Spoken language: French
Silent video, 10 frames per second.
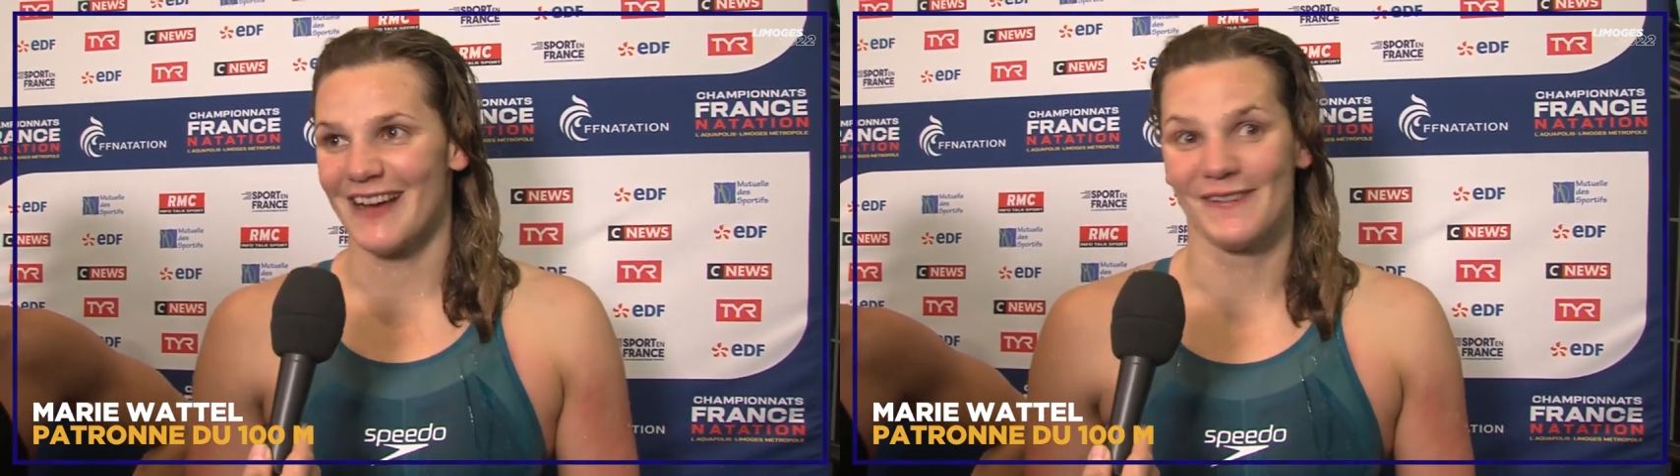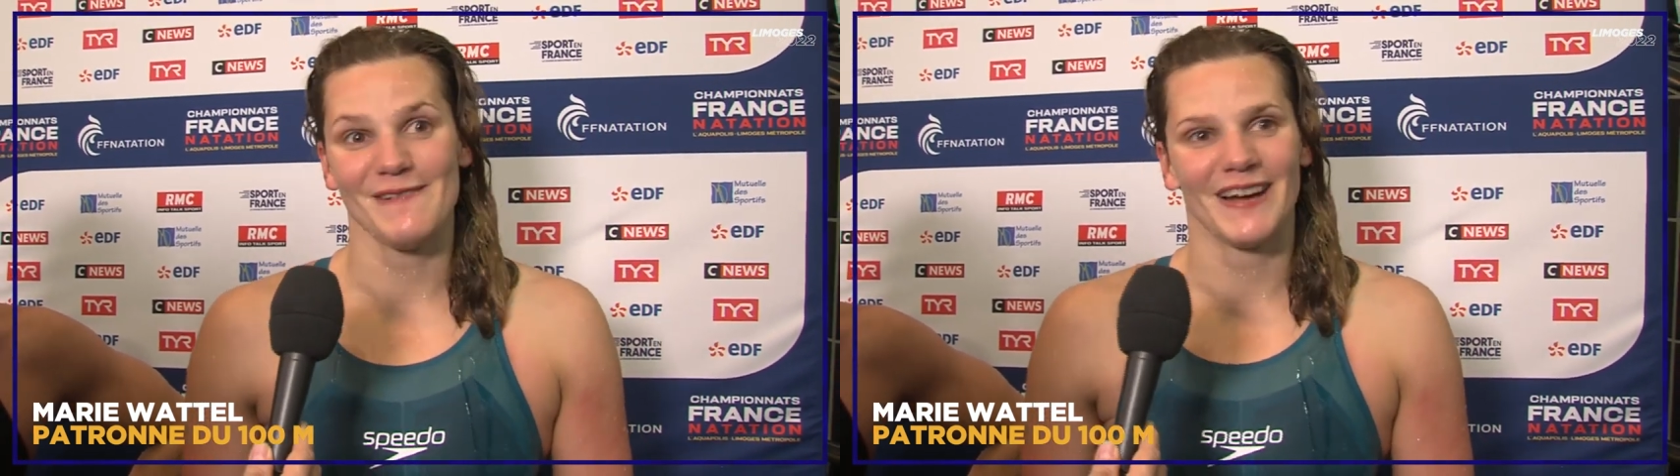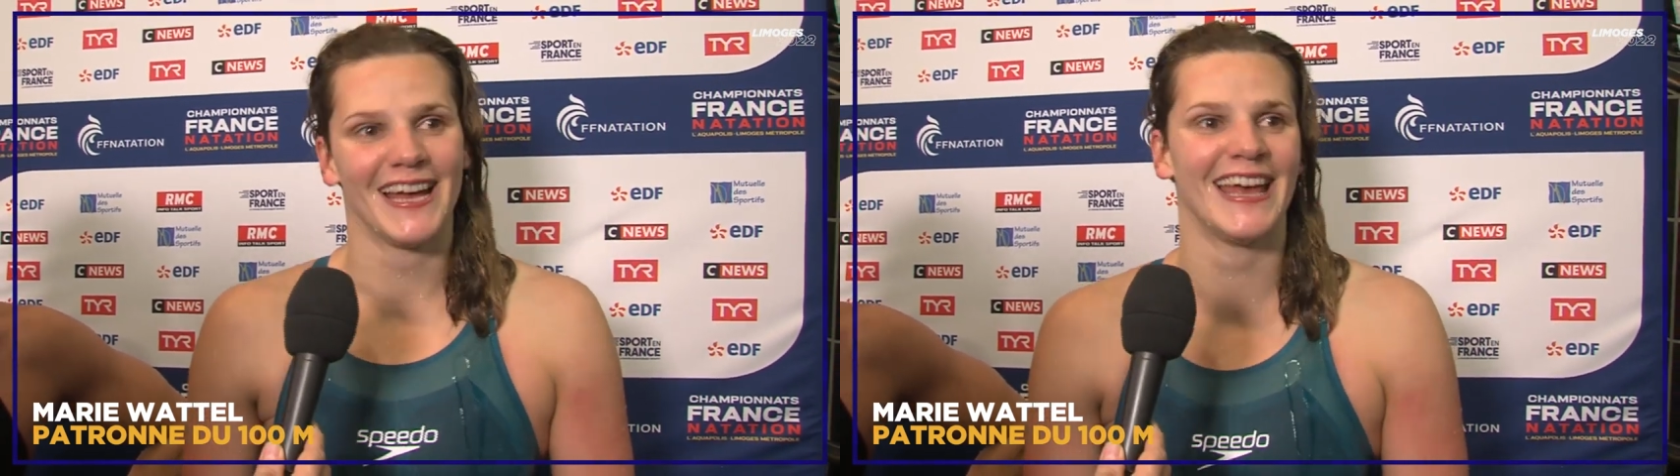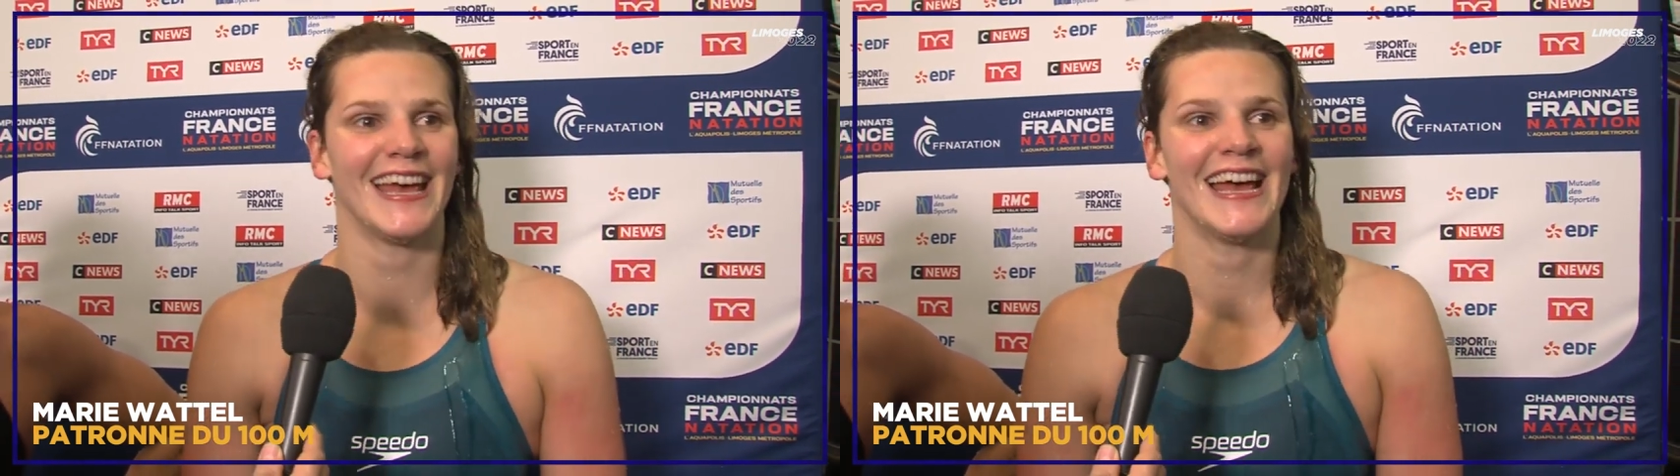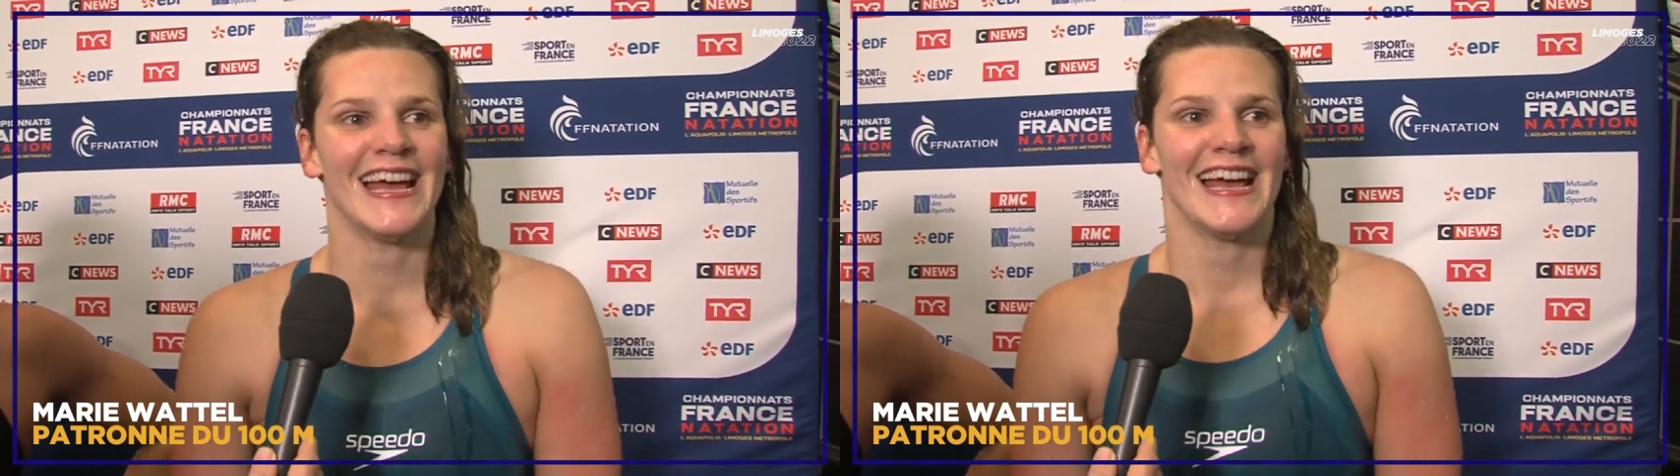fin.
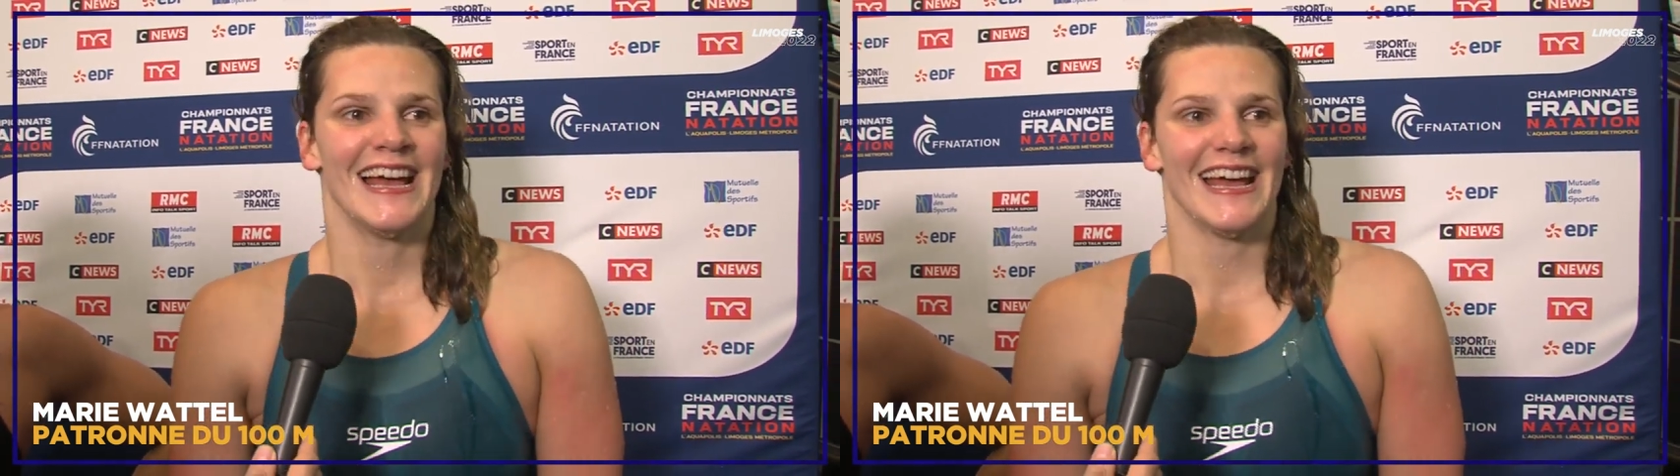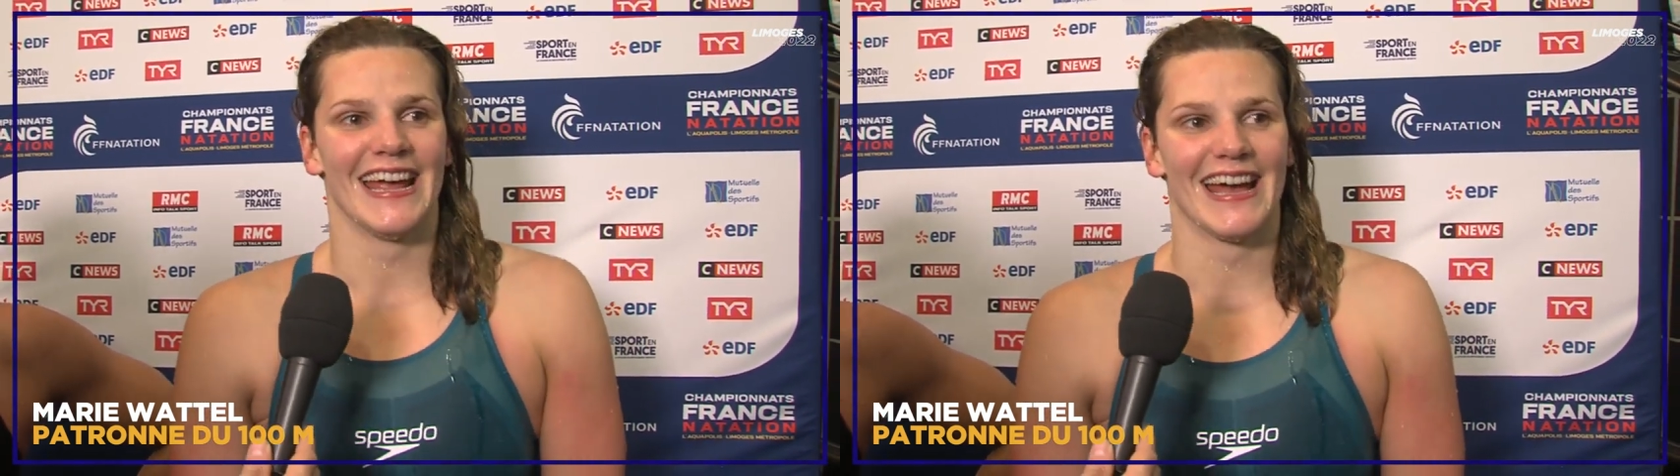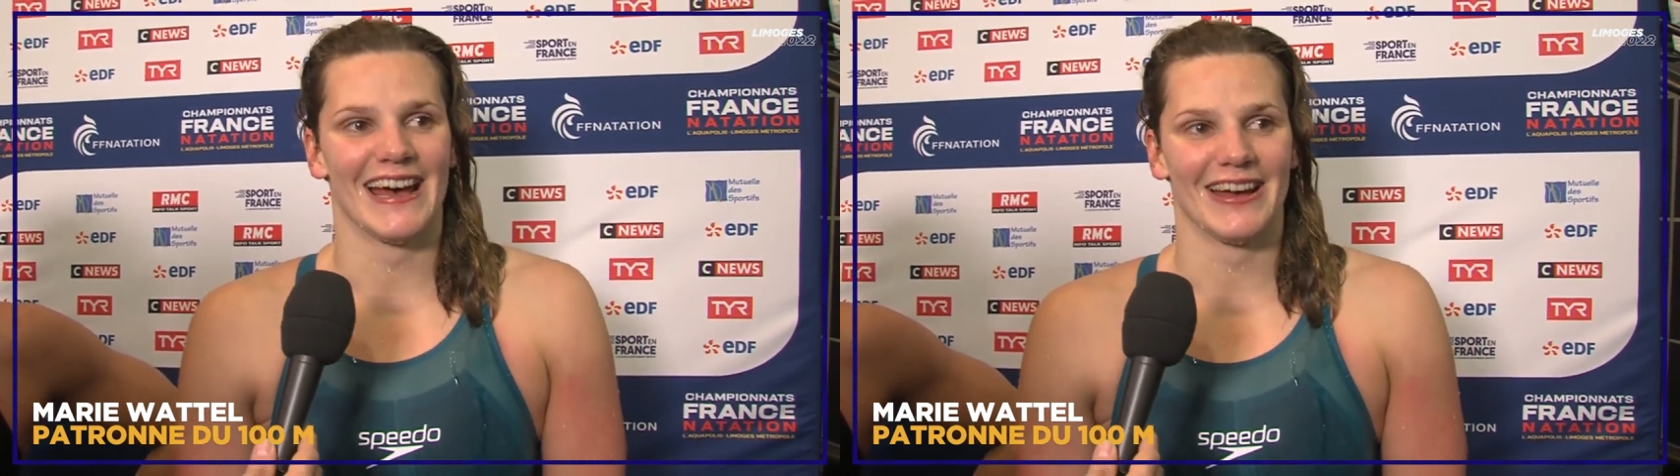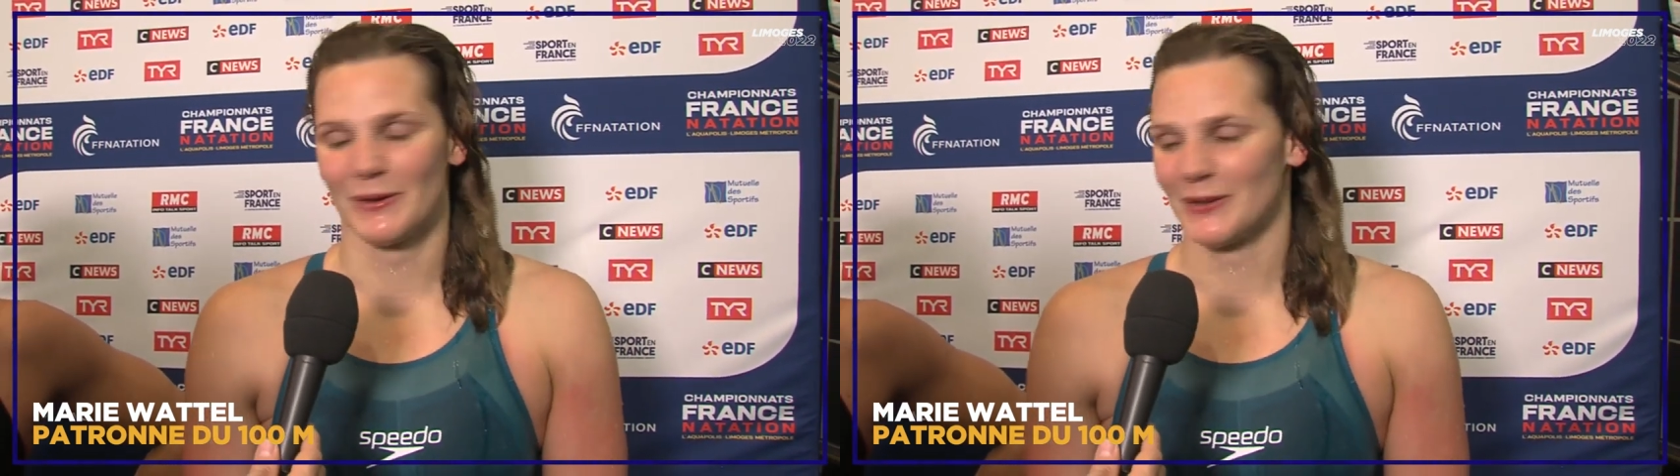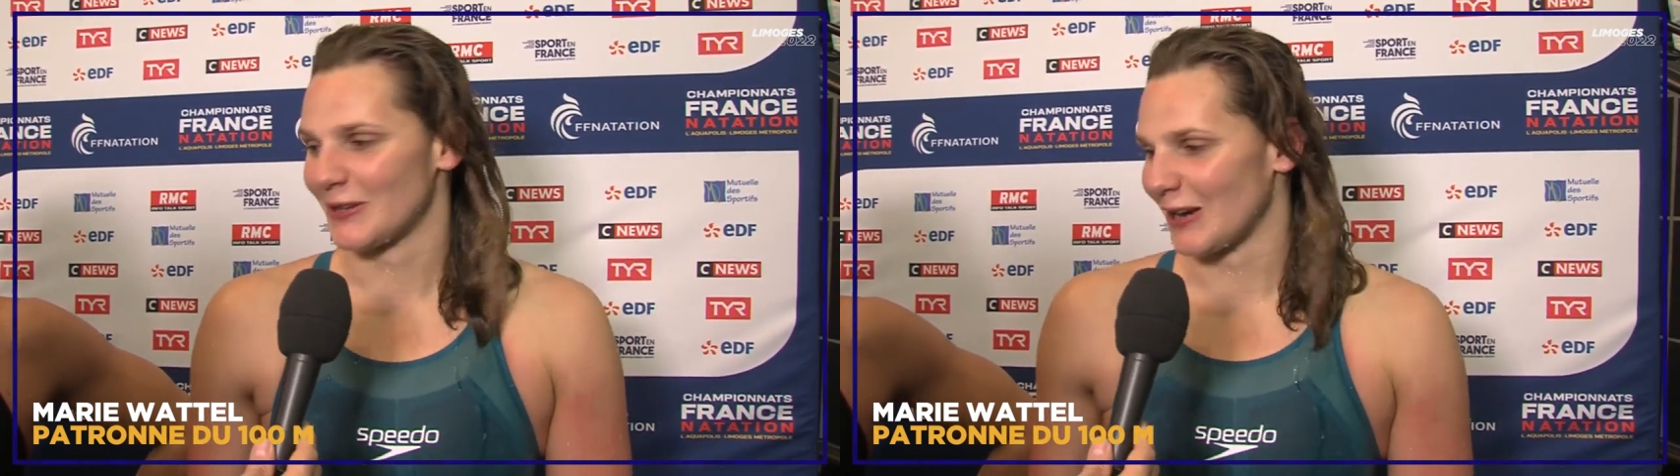Et euh, je pense que